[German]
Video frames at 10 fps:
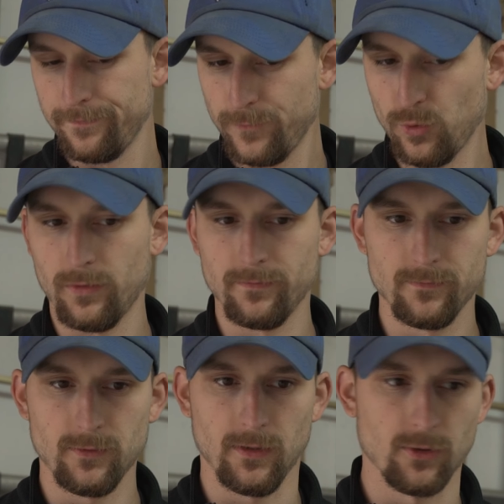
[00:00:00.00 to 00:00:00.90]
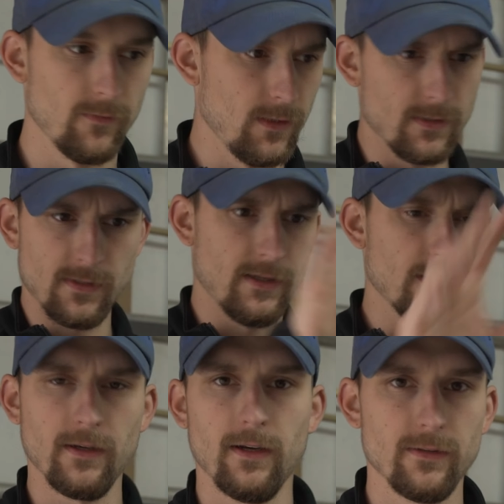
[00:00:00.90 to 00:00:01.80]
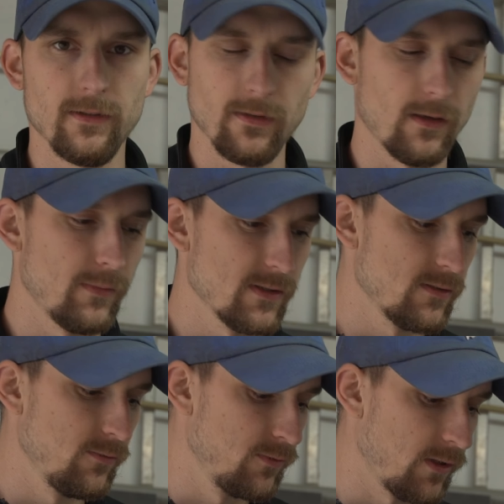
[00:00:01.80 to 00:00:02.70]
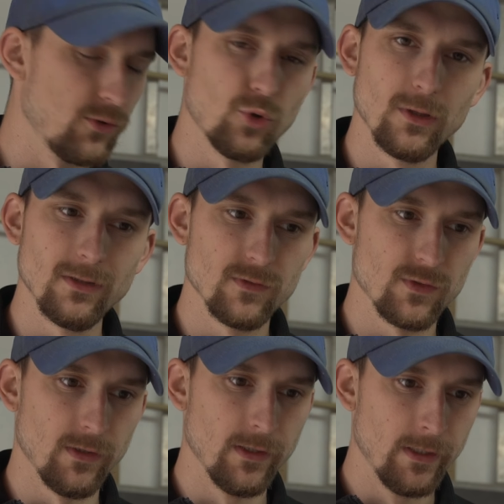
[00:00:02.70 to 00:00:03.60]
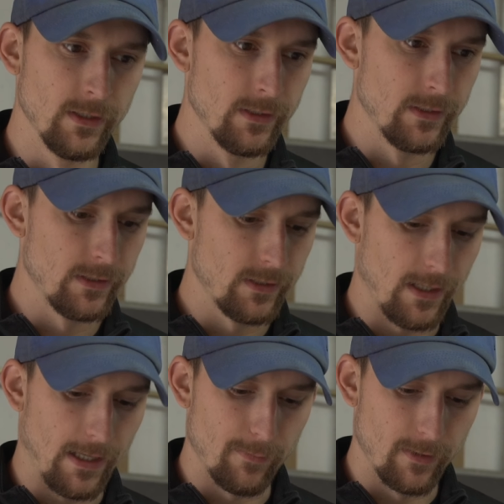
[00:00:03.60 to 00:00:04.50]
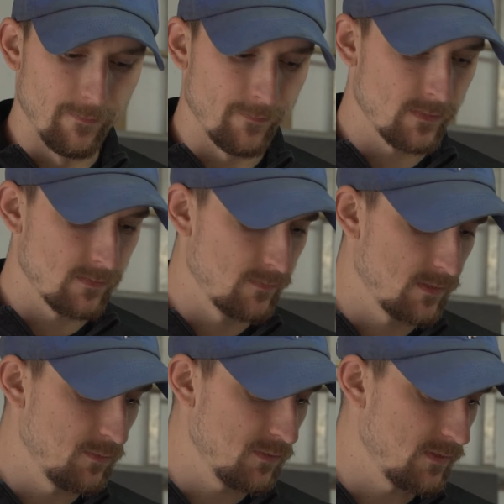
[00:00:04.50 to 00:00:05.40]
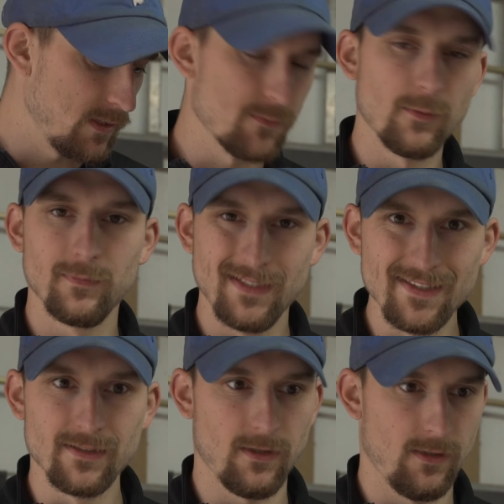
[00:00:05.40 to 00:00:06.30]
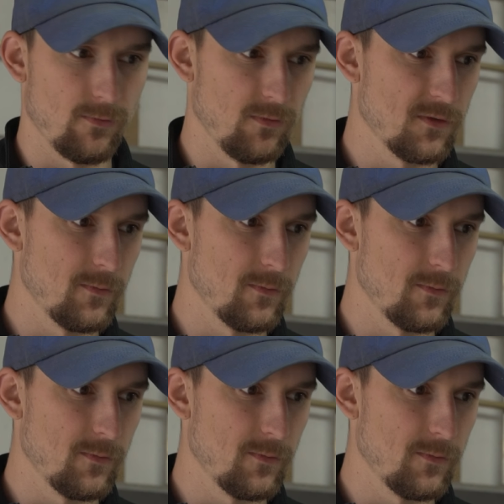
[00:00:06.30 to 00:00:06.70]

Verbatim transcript: Jo, und dann können wir die ganzen anderen Geräte halt dran basteln und dran tüddeln und so. Aber jetzt müssen wir uns erstmal um dieses Gerät kurz